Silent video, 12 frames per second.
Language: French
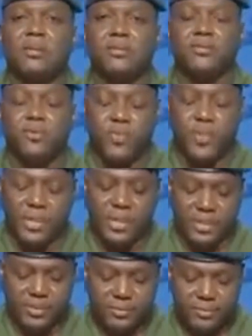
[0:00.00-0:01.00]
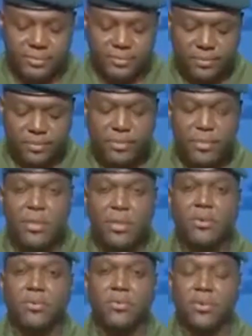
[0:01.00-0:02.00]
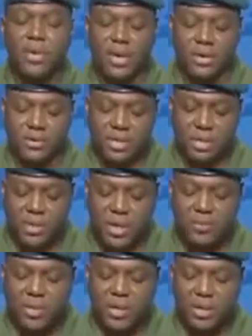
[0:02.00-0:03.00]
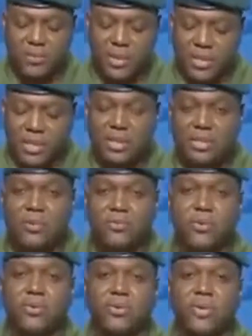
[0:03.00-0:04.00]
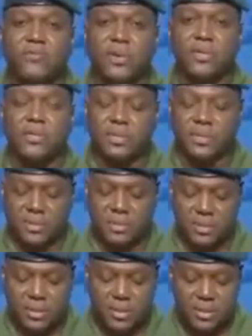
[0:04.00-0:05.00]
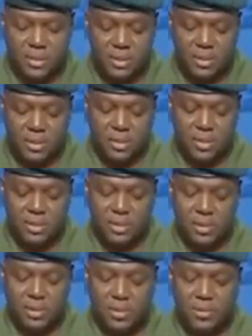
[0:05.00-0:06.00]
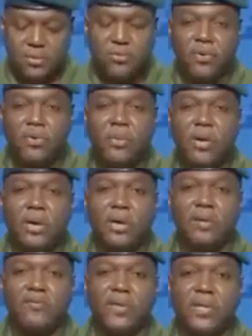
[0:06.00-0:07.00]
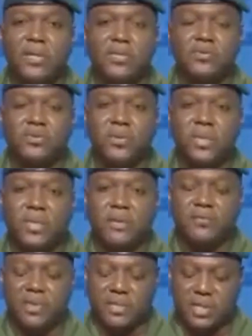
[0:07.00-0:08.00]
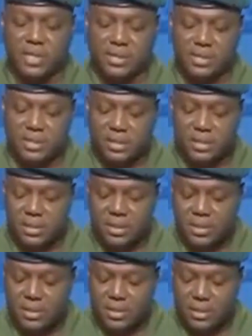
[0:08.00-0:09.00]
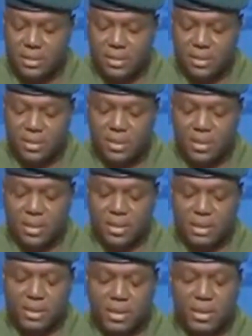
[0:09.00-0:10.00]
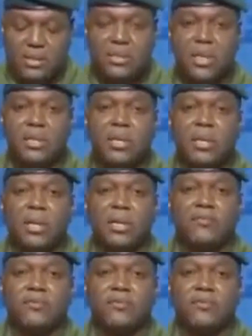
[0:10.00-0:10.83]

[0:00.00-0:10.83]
Je répète, au regard de ces manquements répétés des accords de défense, le gouvernement invite les autorités françaises à retirer sans délai les